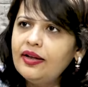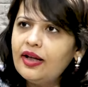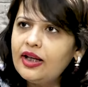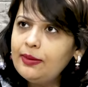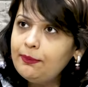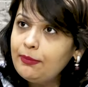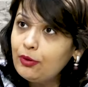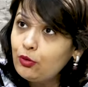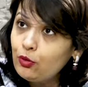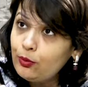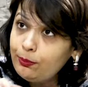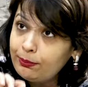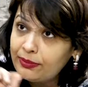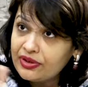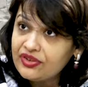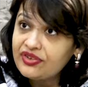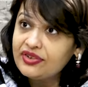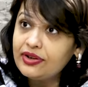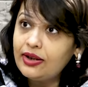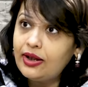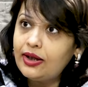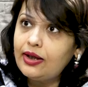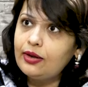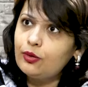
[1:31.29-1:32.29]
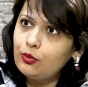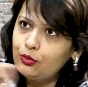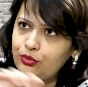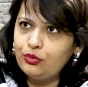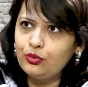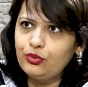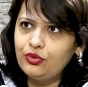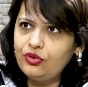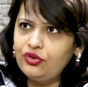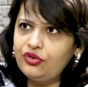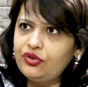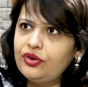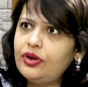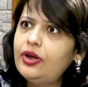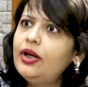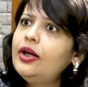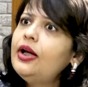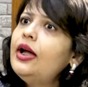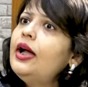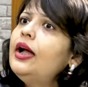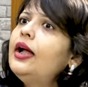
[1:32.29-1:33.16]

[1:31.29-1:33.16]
नाली में कोई मसला है कोई सोजिश है